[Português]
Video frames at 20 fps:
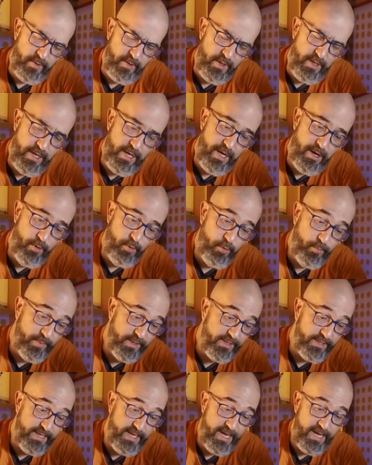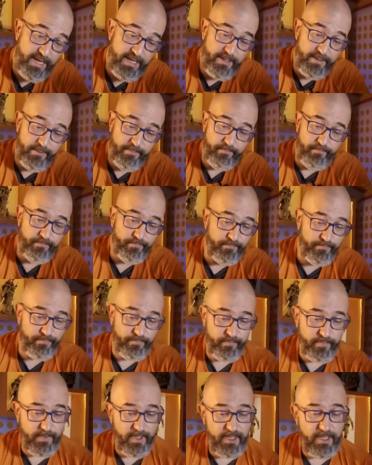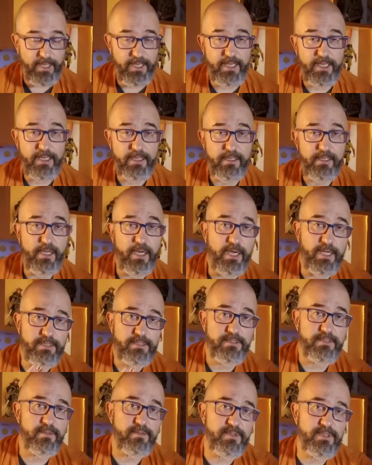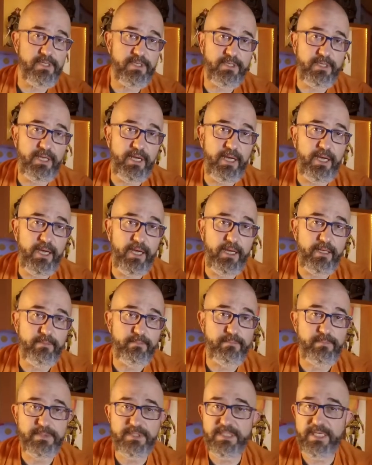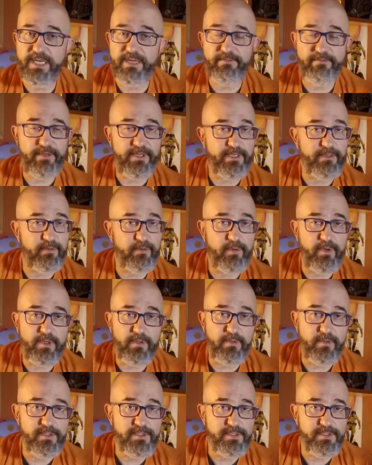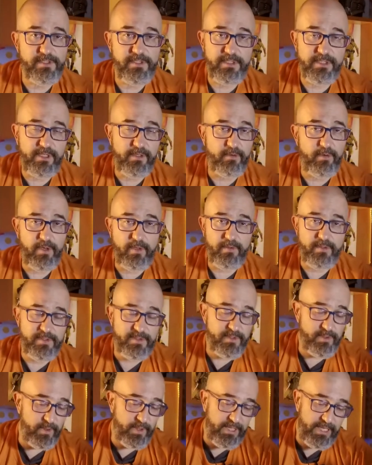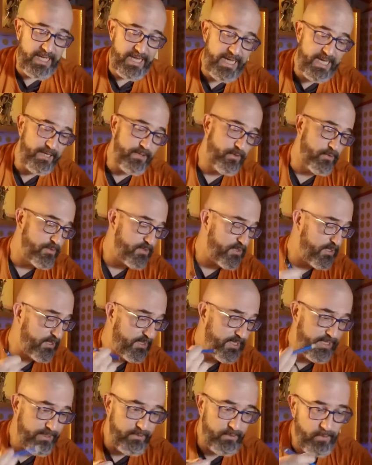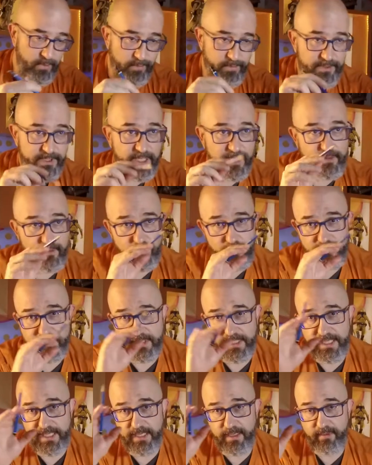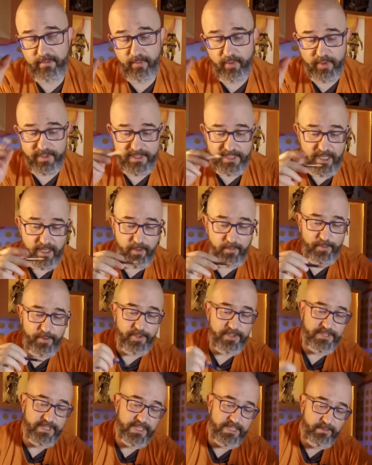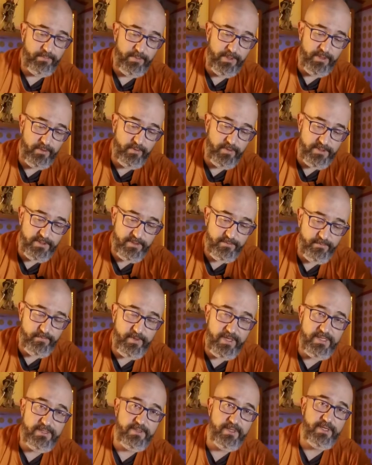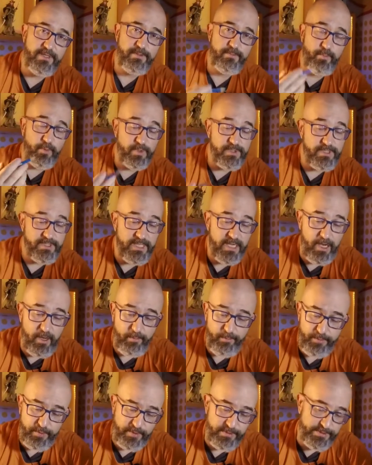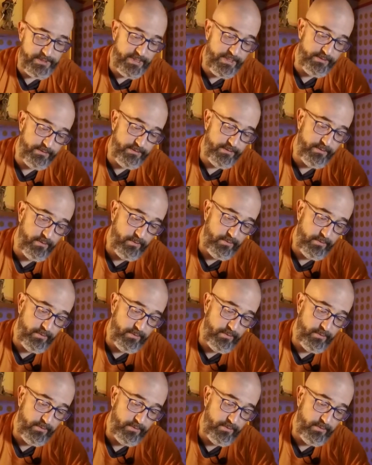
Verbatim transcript: alguma ideia, e antes de eu sentar escrevendo alguma coisa, digitando alguma coisa no celular ou sentado no computador já querendo montar um projeto, a primeira coisa que eu faço é esboçar o projeto. Então,